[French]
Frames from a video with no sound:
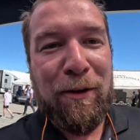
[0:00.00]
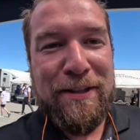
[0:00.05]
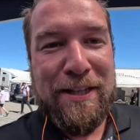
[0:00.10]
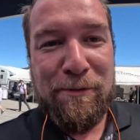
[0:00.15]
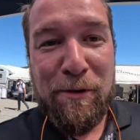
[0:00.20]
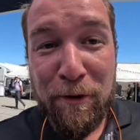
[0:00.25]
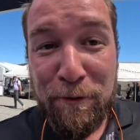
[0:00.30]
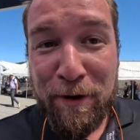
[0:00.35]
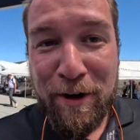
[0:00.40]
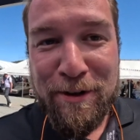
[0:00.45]
On
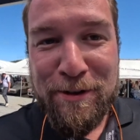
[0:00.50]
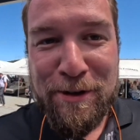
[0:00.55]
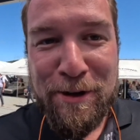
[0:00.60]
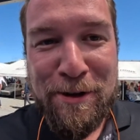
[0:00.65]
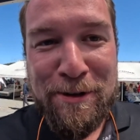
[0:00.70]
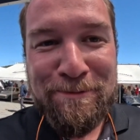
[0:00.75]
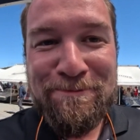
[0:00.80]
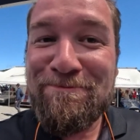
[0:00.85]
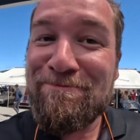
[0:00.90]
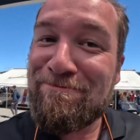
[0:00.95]
s'en va faire
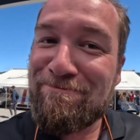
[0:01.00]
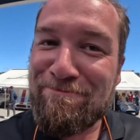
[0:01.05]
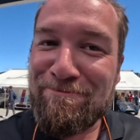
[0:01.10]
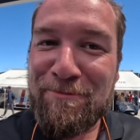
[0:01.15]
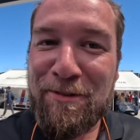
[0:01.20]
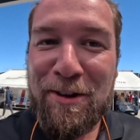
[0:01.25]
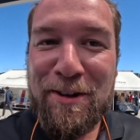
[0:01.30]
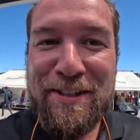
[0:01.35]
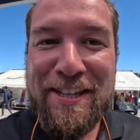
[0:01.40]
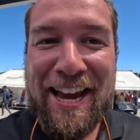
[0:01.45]
ça?
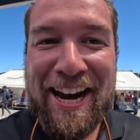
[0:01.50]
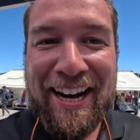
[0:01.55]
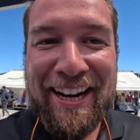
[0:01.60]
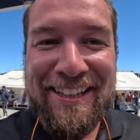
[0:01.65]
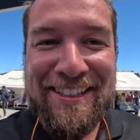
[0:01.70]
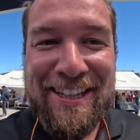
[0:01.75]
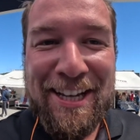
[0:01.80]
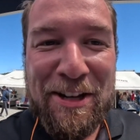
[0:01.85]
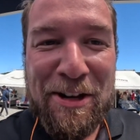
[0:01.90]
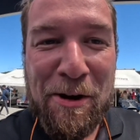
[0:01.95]
Ça
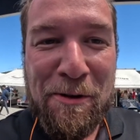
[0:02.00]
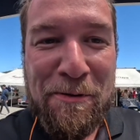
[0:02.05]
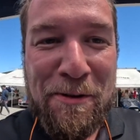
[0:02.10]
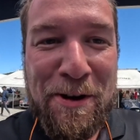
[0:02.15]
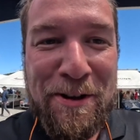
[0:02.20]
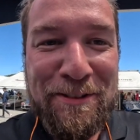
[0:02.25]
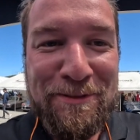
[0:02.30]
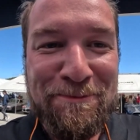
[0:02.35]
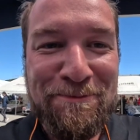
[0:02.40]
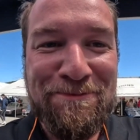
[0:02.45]
risque d'être le
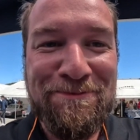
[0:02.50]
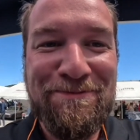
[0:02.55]
fun!